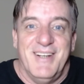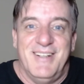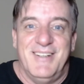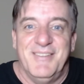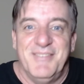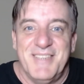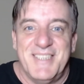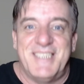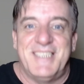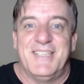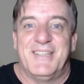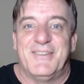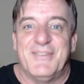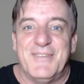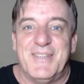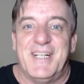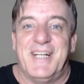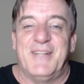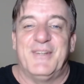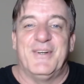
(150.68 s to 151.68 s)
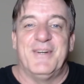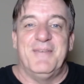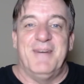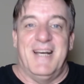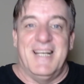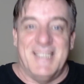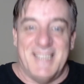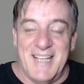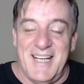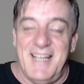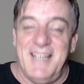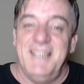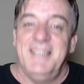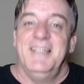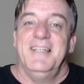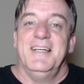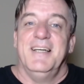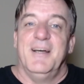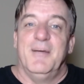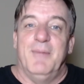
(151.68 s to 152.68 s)
Eu me sinto um credor mais, né?
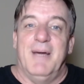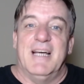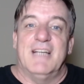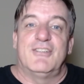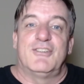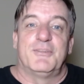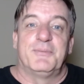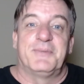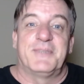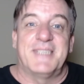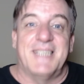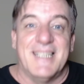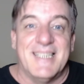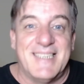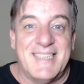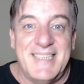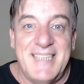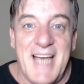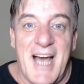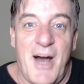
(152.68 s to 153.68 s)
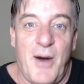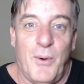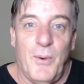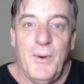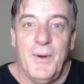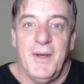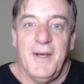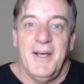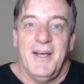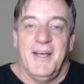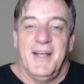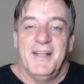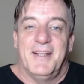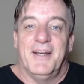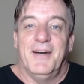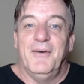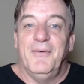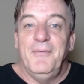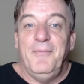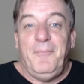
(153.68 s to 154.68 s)
mais substancial.
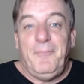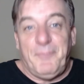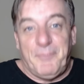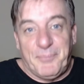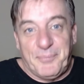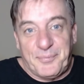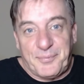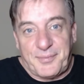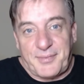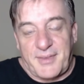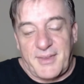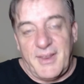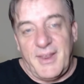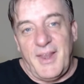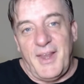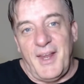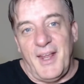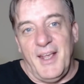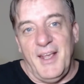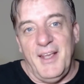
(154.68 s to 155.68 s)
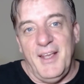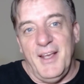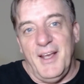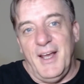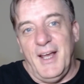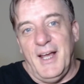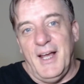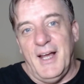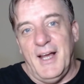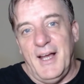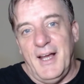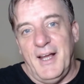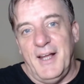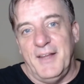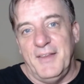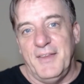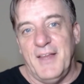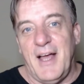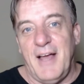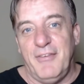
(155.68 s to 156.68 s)
Então, é,
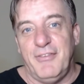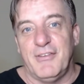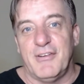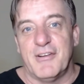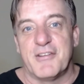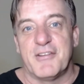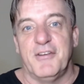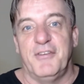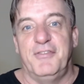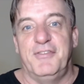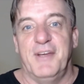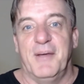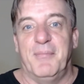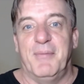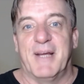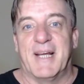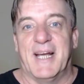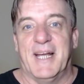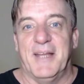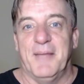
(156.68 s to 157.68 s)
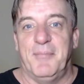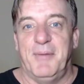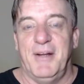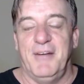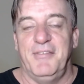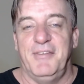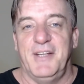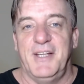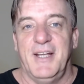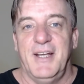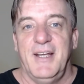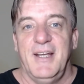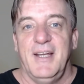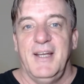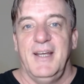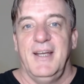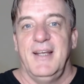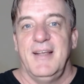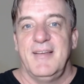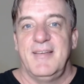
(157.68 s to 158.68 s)
na filosofia aplicada para a vida,
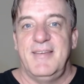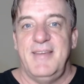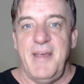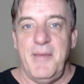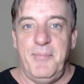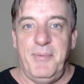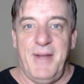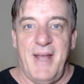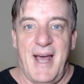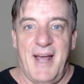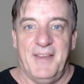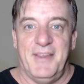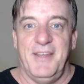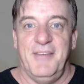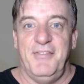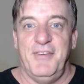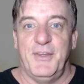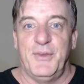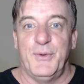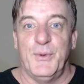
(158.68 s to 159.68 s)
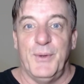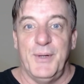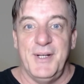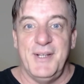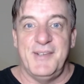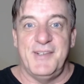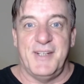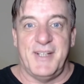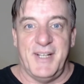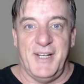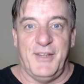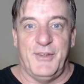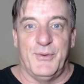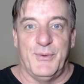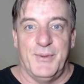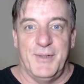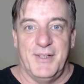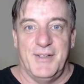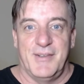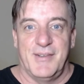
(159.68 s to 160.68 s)
sempre há devedores e
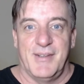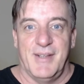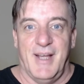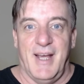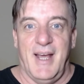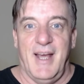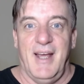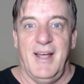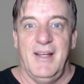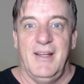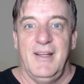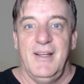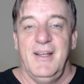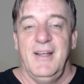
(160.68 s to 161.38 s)
credores. Né?